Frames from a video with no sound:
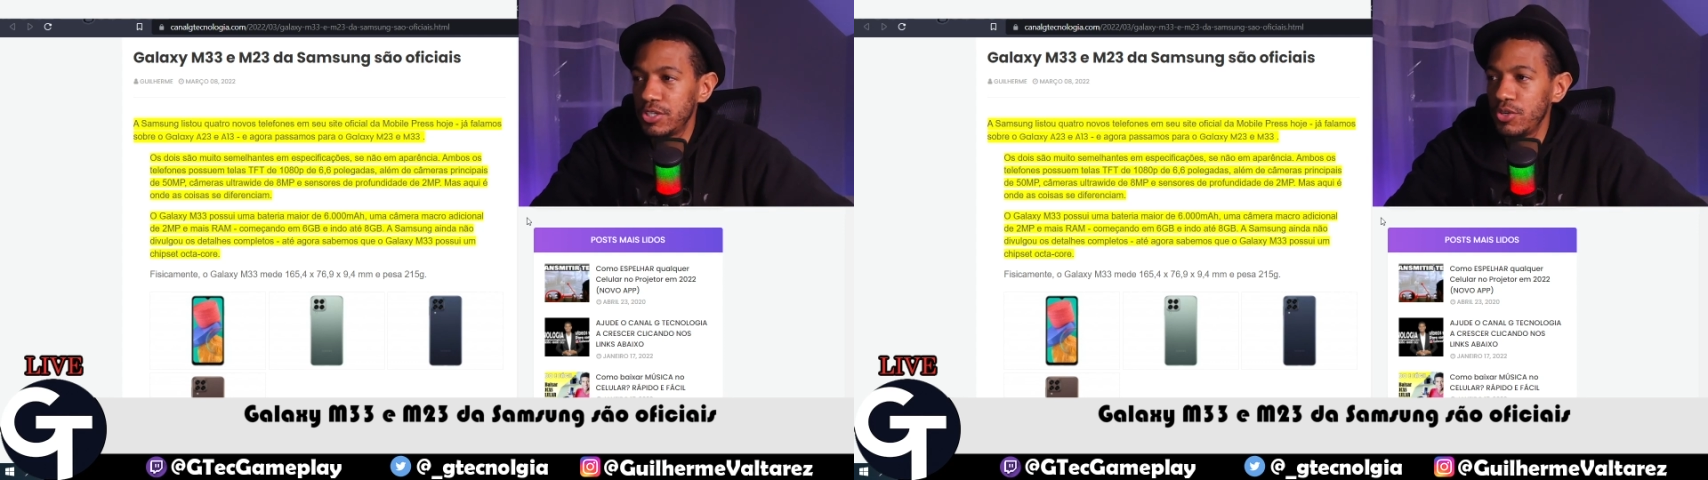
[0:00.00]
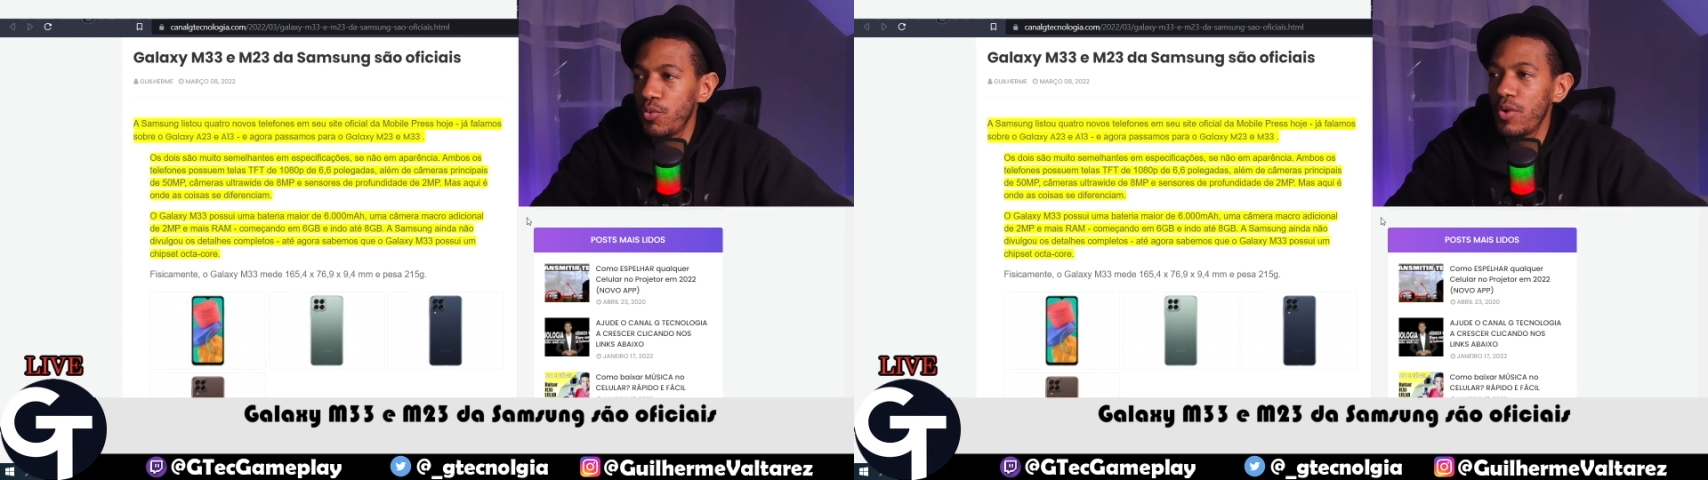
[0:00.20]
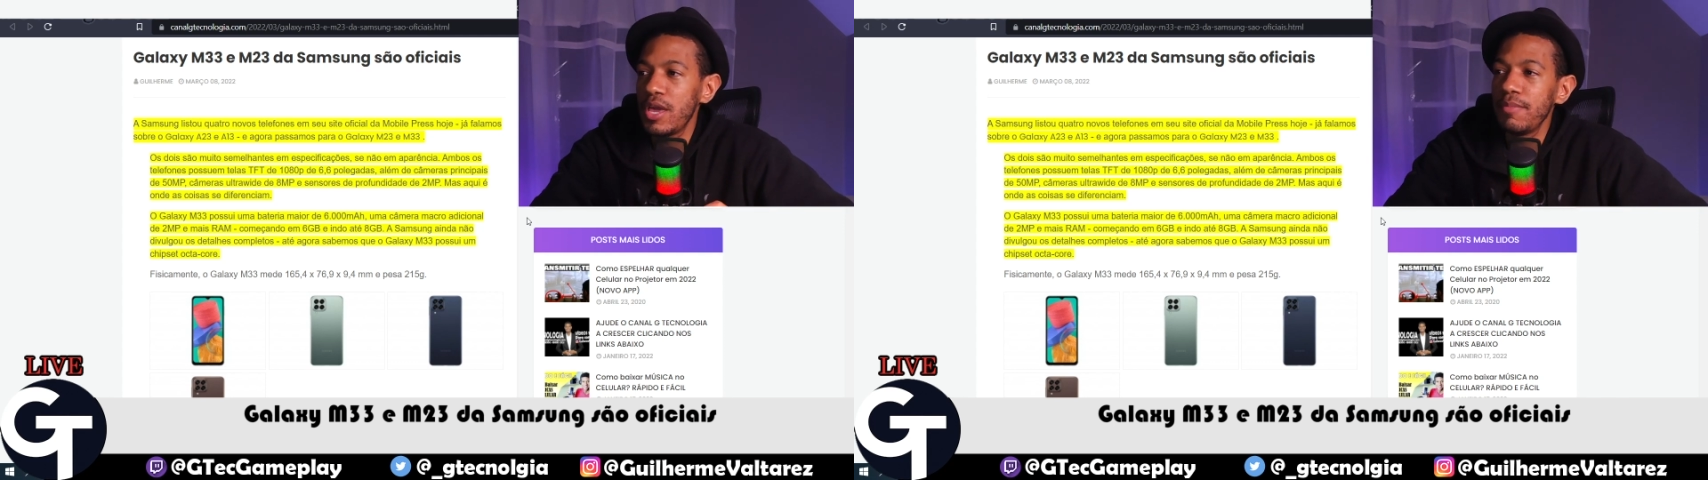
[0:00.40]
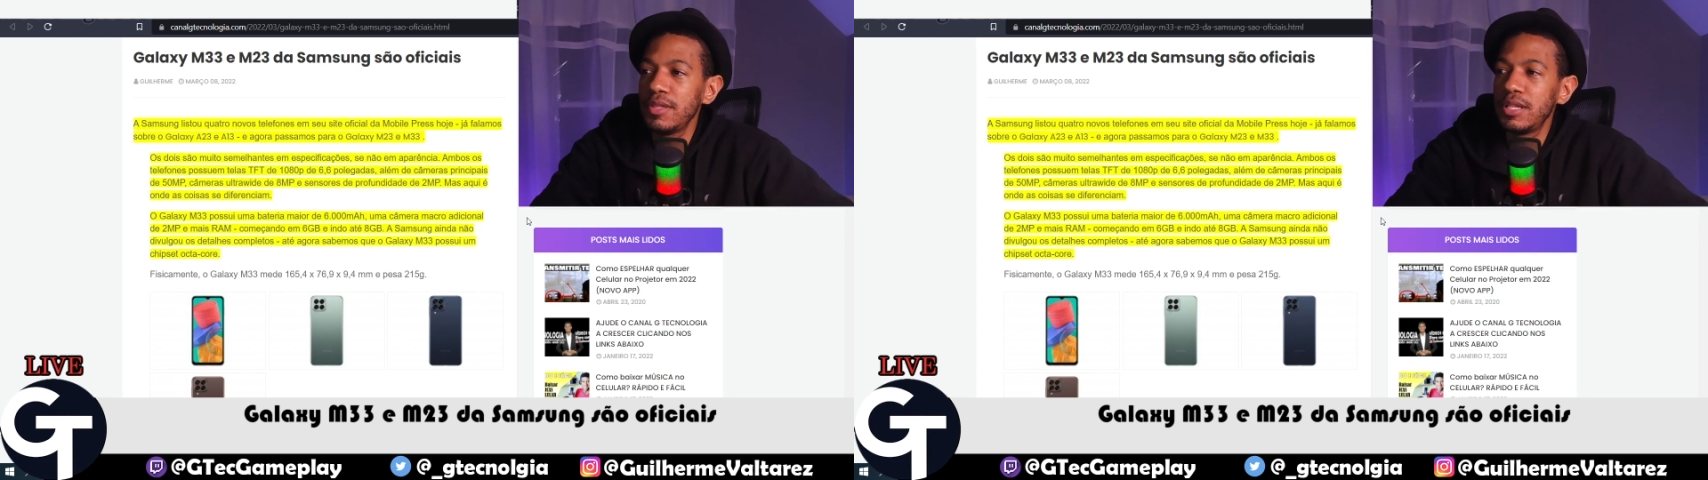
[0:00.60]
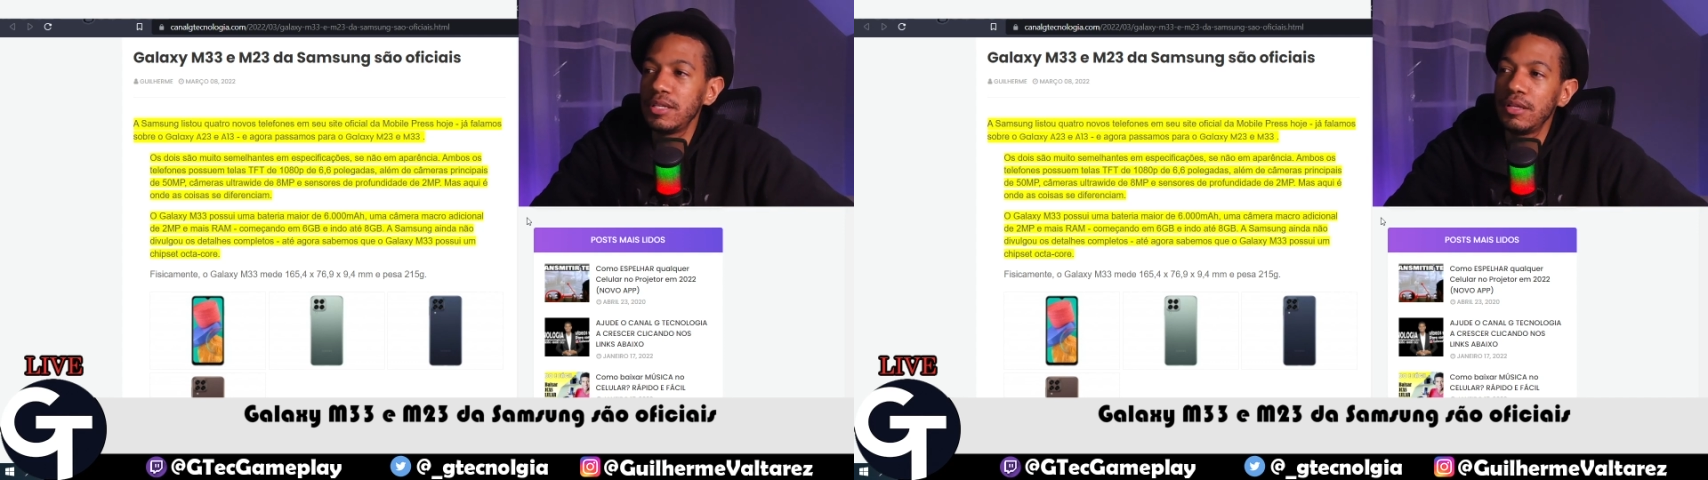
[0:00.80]
que o
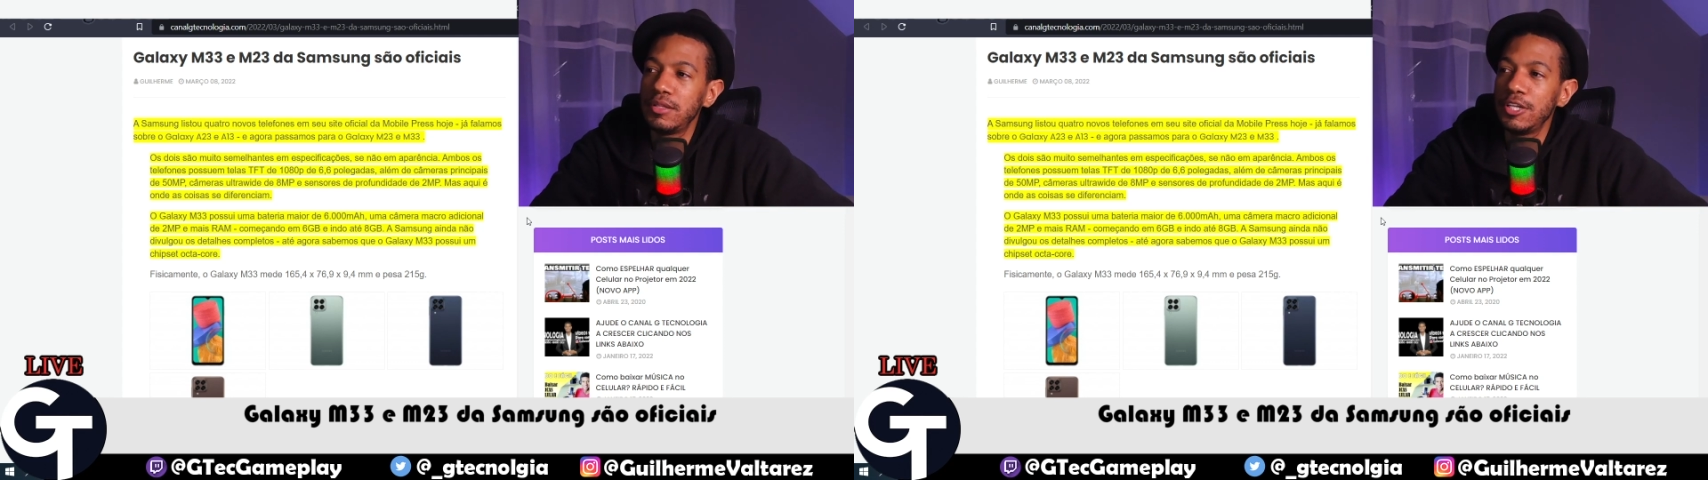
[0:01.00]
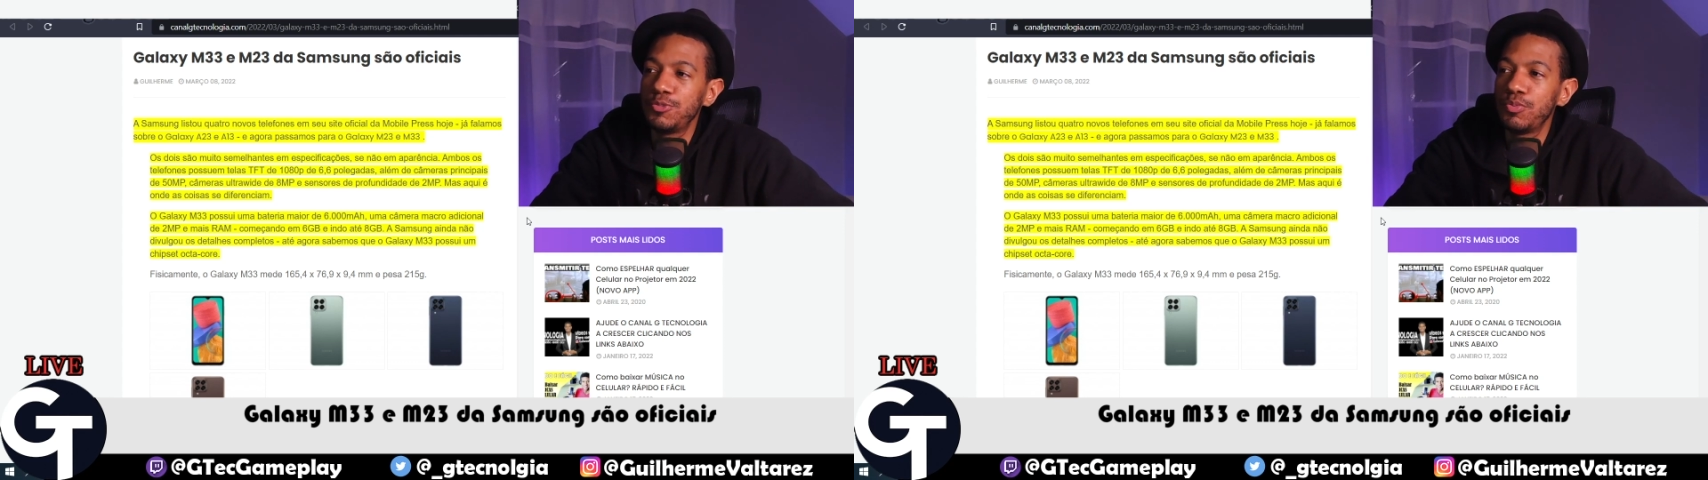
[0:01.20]
M33